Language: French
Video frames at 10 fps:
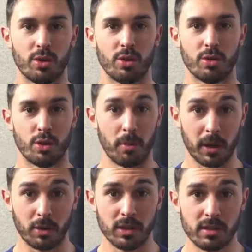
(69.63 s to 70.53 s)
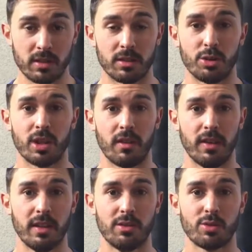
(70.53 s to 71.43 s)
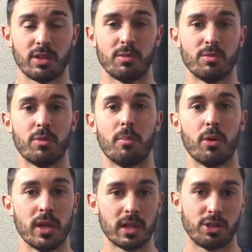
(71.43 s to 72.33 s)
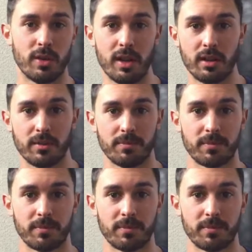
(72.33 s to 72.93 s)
euh, je leur préconise de travailler sur des mouvements polyarticulaires,